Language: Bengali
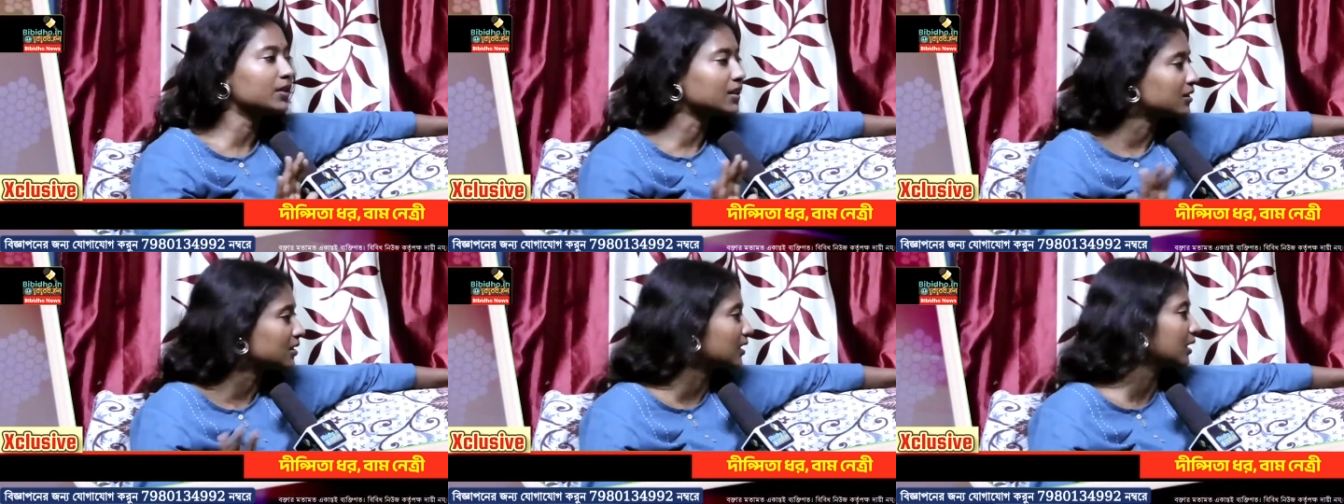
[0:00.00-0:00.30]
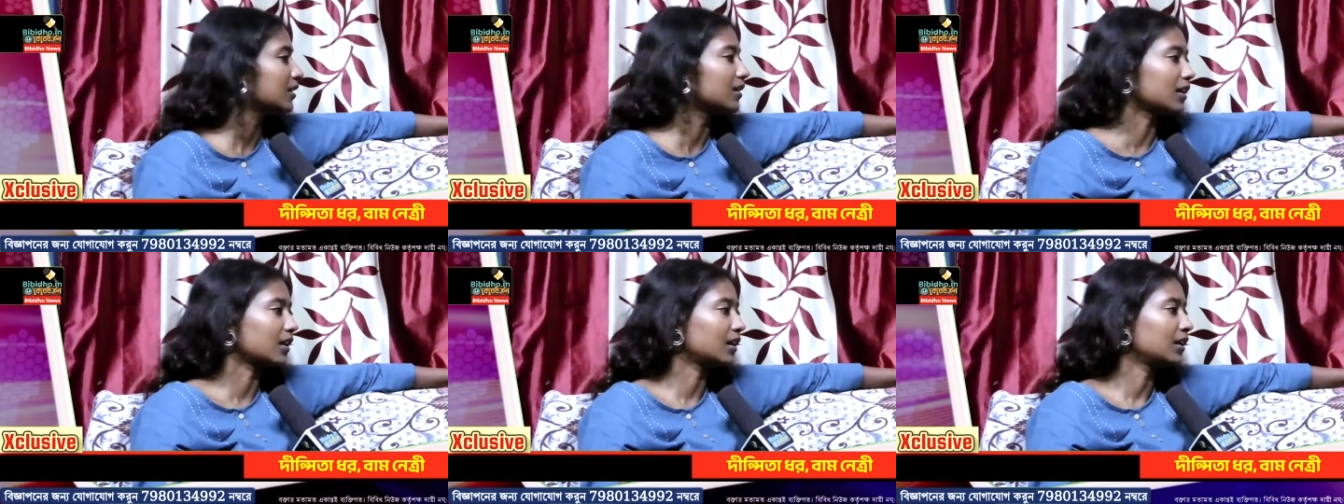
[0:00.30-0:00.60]

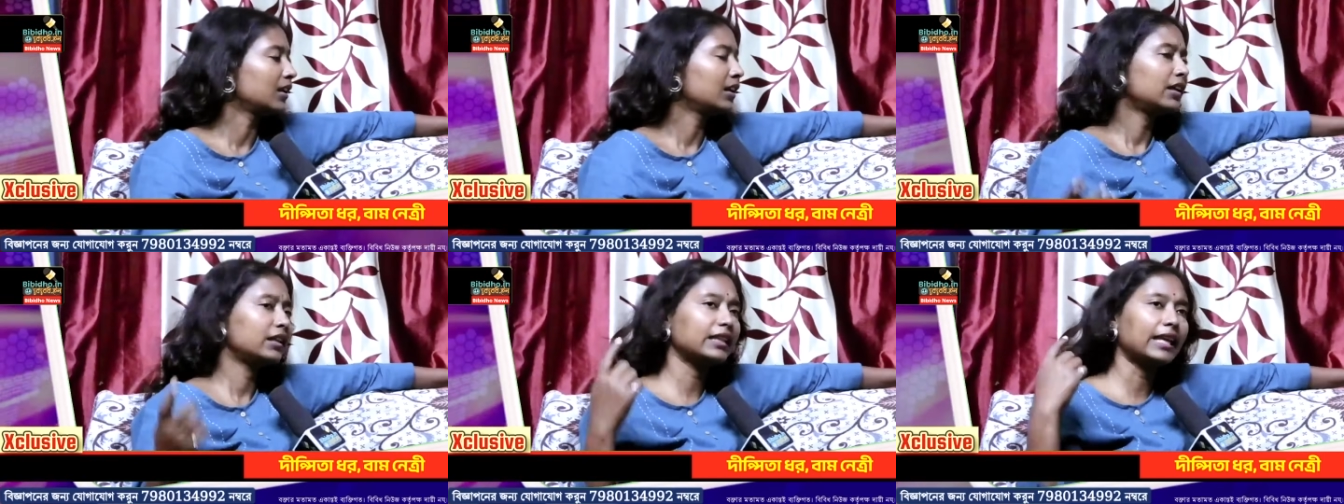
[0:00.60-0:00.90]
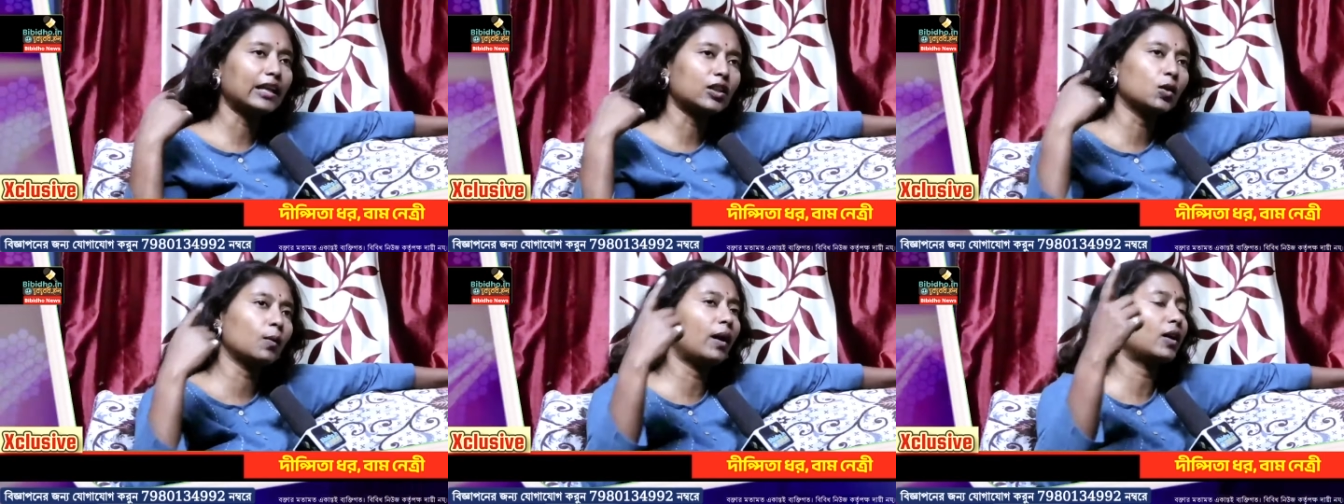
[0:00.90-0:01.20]
নিচ্ছেন না
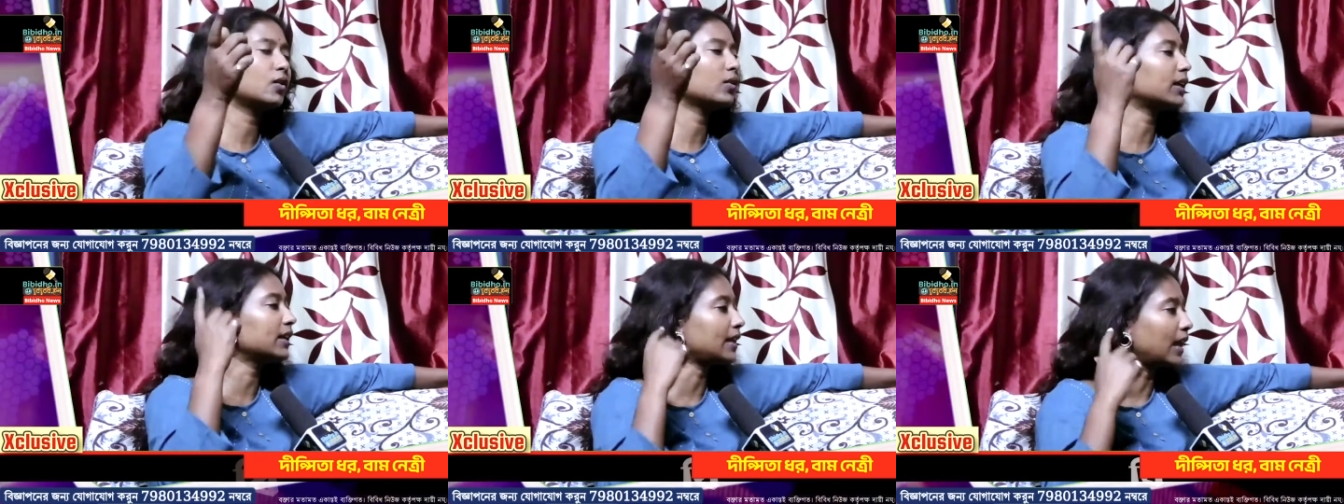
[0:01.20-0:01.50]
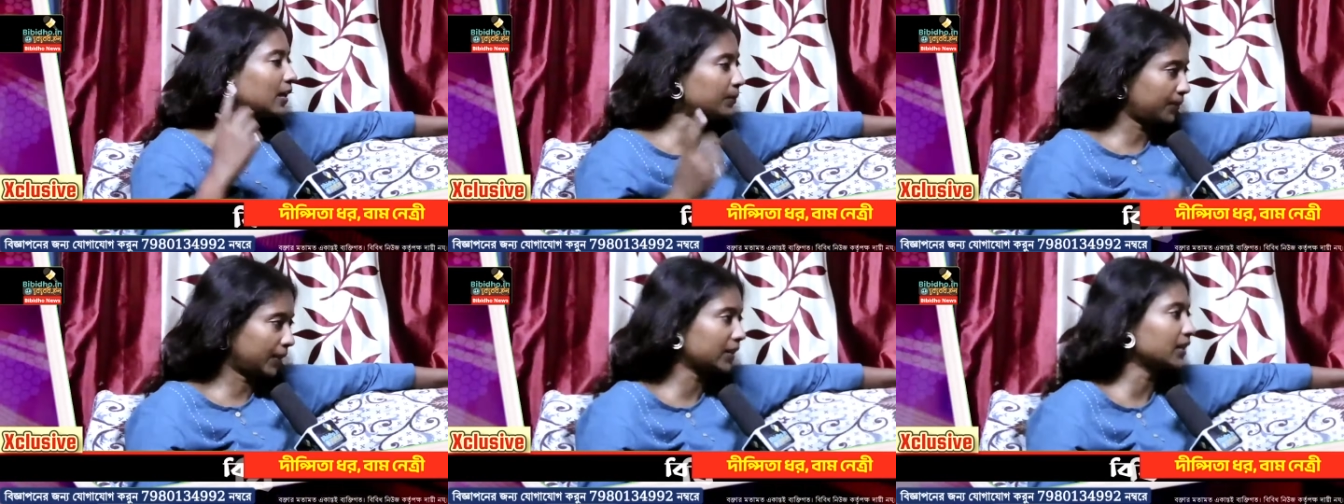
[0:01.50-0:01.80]
এতবার ওকে
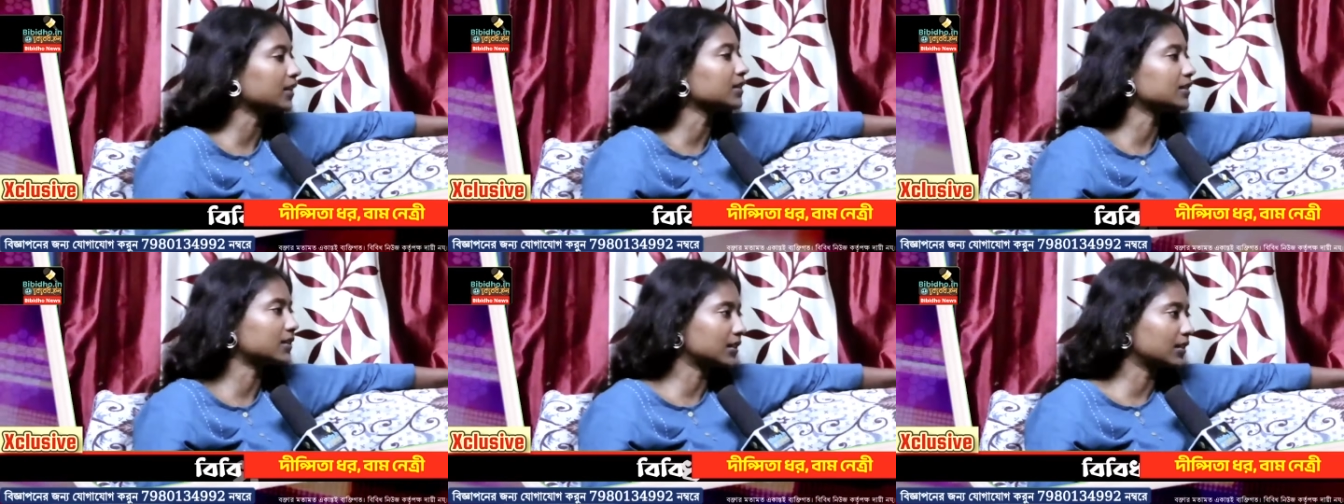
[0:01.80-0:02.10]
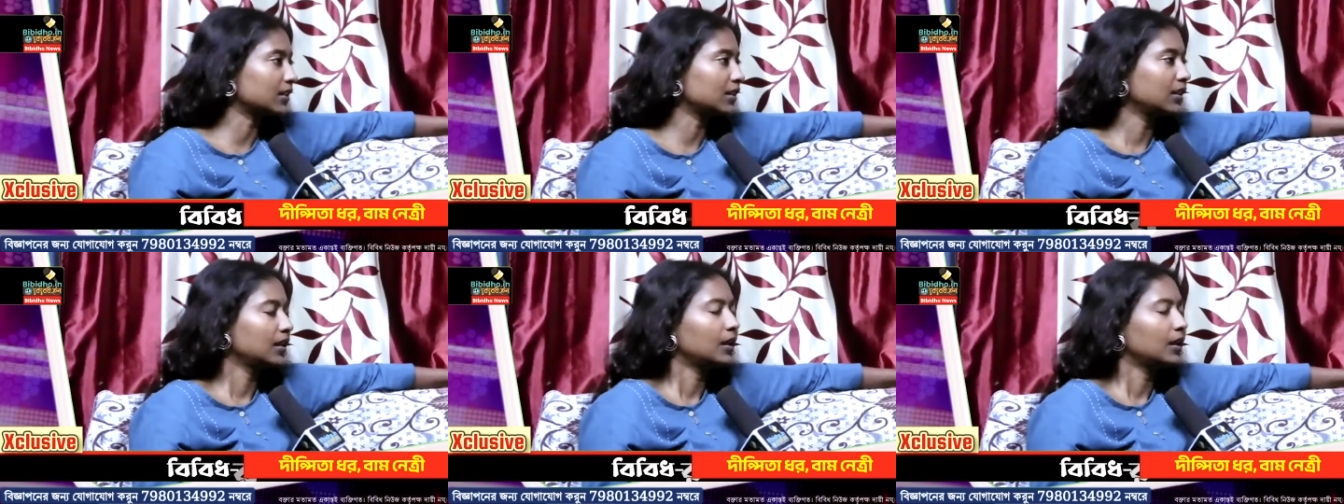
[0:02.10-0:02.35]
ডাক পাঠাচ্ছে